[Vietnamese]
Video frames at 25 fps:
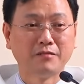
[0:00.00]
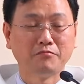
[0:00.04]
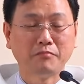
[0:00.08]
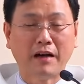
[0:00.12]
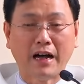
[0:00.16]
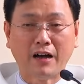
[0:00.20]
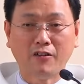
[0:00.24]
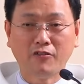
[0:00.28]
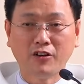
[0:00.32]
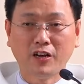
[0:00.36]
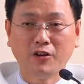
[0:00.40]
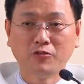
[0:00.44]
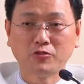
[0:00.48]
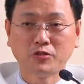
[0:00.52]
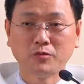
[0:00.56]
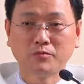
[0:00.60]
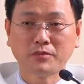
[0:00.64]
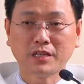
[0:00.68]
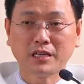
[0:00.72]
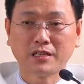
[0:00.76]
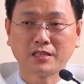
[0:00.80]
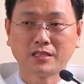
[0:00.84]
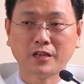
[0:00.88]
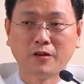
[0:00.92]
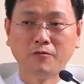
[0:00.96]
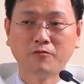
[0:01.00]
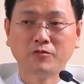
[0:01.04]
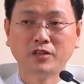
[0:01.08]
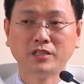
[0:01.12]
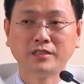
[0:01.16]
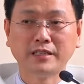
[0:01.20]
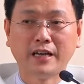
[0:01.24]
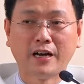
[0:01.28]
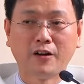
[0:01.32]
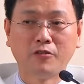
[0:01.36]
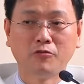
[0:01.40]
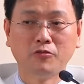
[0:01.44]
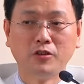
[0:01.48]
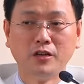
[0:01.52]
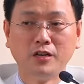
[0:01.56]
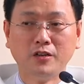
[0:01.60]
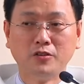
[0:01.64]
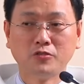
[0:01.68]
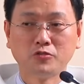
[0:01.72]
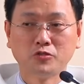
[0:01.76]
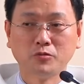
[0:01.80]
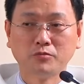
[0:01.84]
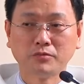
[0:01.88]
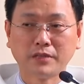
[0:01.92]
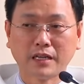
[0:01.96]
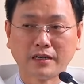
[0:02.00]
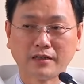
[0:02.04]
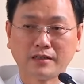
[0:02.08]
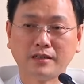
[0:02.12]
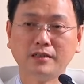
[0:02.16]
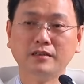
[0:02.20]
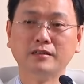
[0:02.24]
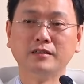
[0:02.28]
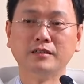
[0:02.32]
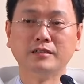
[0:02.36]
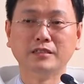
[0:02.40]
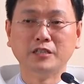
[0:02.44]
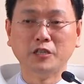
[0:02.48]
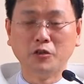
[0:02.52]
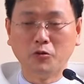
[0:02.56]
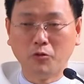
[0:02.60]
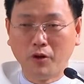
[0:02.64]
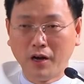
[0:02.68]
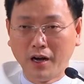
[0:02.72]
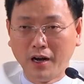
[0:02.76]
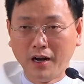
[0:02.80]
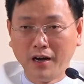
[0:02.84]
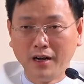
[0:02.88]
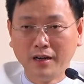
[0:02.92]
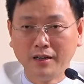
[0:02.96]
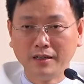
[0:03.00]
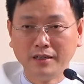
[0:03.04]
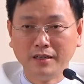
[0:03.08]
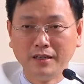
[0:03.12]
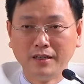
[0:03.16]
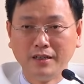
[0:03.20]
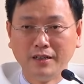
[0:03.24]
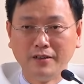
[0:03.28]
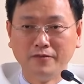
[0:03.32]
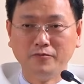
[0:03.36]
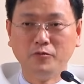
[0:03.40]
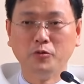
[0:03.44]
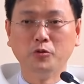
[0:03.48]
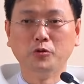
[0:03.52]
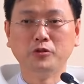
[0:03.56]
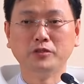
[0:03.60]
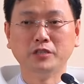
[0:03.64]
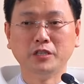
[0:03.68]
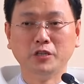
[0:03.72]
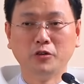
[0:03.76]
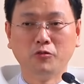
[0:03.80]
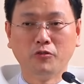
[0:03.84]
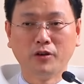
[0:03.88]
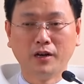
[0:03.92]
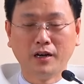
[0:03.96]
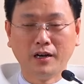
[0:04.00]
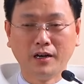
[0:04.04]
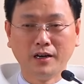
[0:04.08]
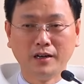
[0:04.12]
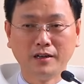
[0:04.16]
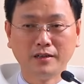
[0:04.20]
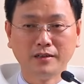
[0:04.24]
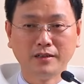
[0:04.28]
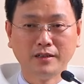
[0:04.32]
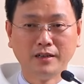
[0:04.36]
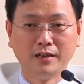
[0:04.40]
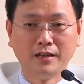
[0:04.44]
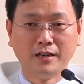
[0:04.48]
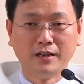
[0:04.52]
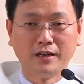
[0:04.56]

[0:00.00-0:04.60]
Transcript: bao lâu chúng ta sống với nhau chúng ta cười nhiều hơn vui nhiều hơn